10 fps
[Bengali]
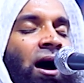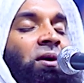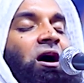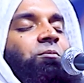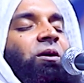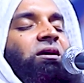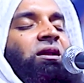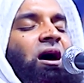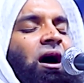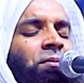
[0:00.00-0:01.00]
আমার
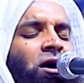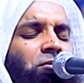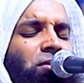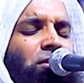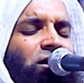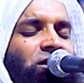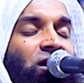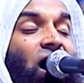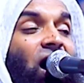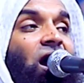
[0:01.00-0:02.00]
ভাইরা আমার
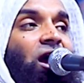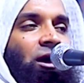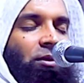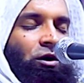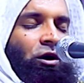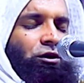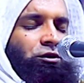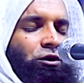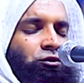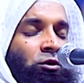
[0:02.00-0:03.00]
বাবাদিরা এবার
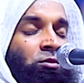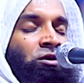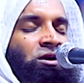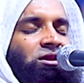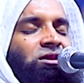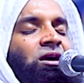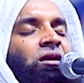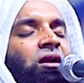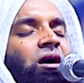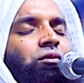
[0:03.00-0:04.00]
হজরত তোমর রাদি
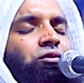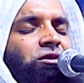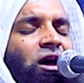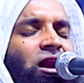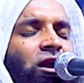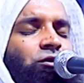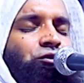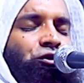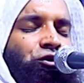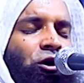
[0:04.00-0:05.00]
আল্লাহ তালানু
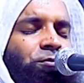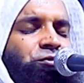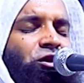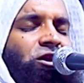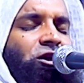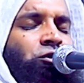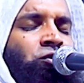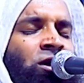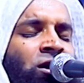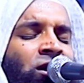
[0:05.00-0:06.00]
তো সব কথা
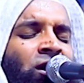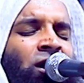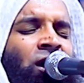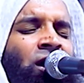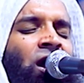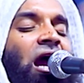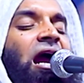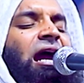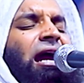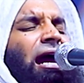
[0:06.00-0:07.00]
নিলেন
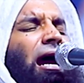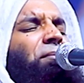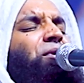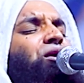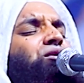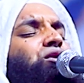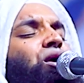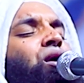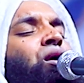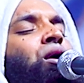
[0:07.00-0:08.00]
এ
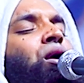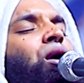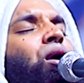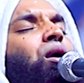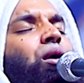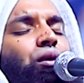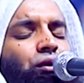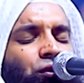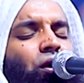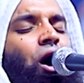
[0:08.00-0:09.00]
বন্ধু
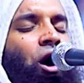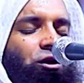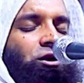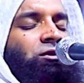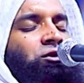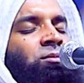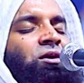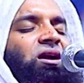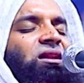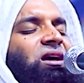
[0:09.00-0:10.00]
হজরত
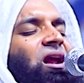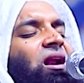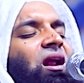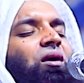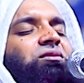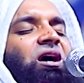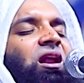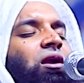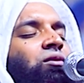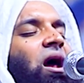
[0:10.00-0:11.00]
তোমর রাদি আল্লাহ
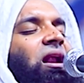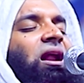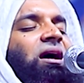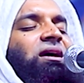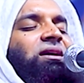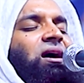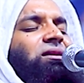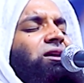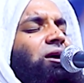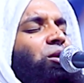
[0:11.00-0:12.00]
তালানু আল্লাহকে ডাক
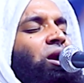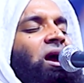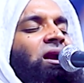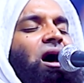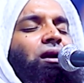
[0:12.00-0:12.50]
দিয়ে বললেন